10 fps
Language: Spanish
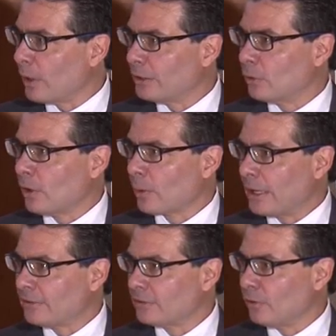cuando la
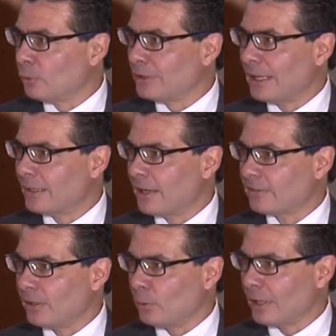Organización Mundial de la
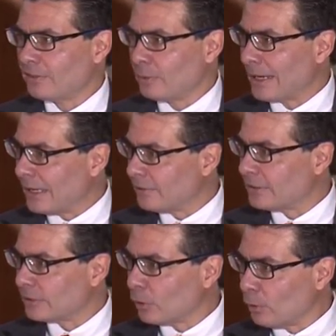Salud hace un análisis
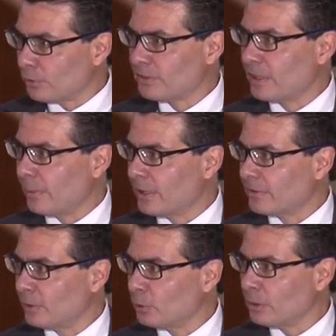de todos los sistemas de
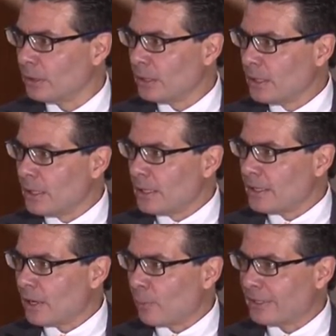salud
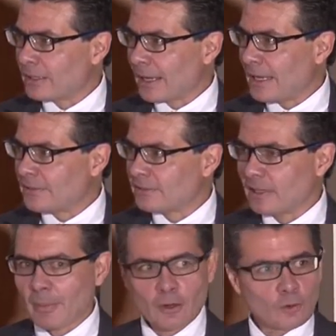y encuentra que el
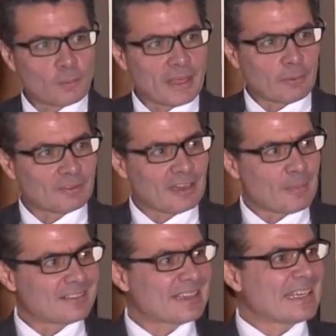sistema colombiano es el
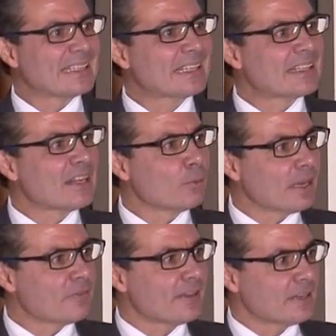más equitativo en
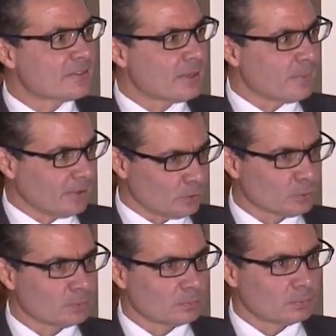el financiamiento.
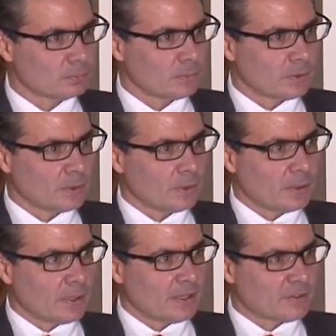
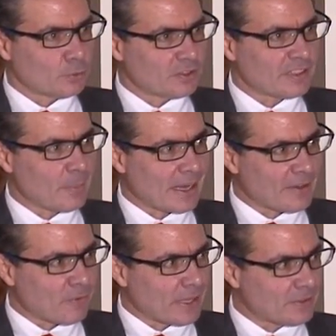Este es un sistema que
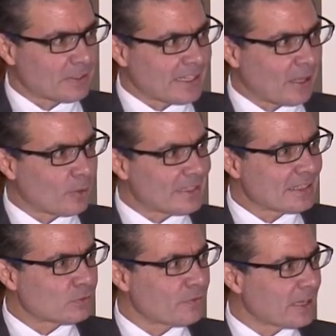fue diseñado desde
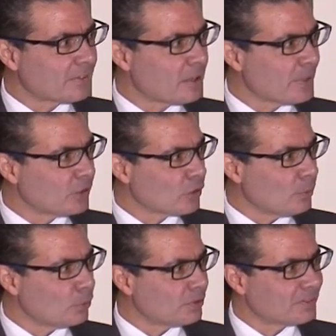su financiamiento
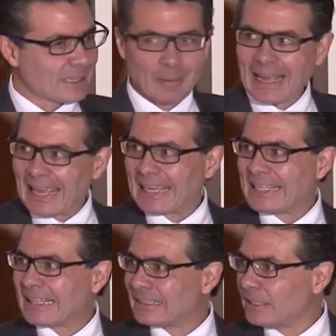como un sistema
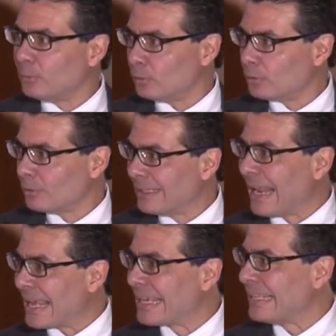equitativo, donde
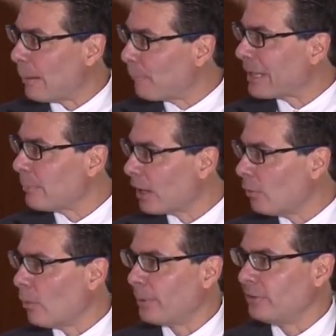la equidad prima
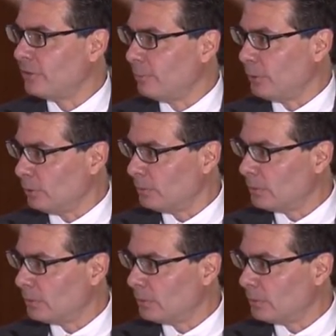como principio.